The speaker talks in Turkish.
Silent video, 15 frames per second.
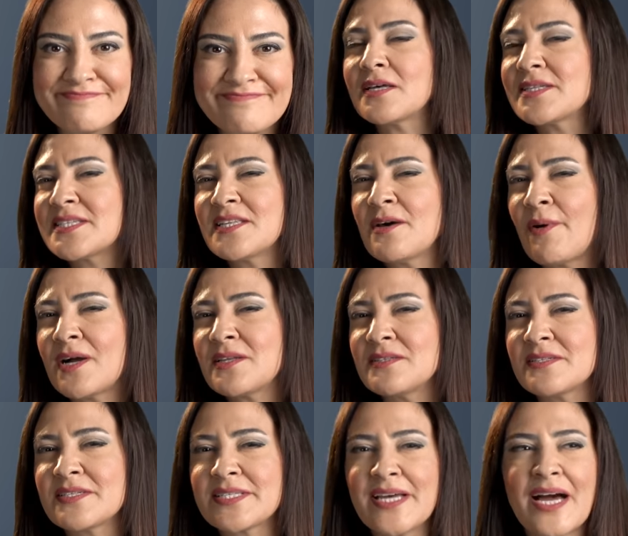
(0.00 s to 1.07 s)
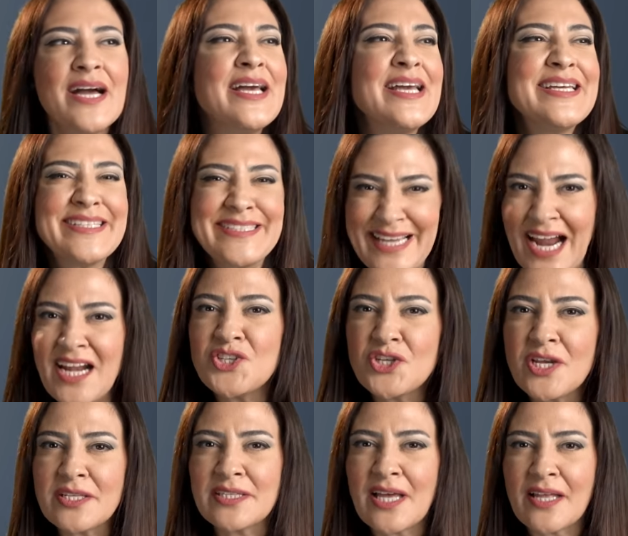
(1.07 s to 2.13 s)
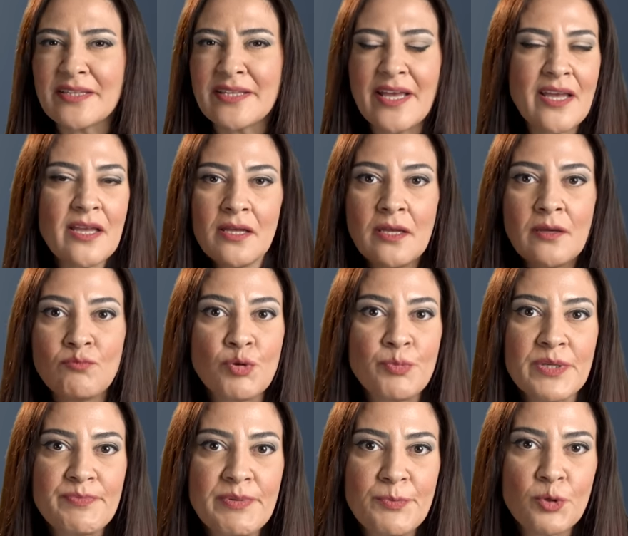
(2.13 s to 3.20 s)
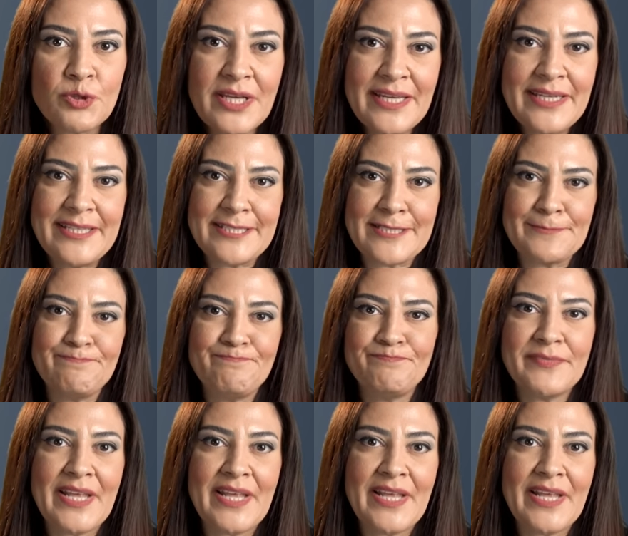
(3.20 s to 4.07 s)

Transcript: Aslında baktığınızda gerçekten de bu bir pipo değildir.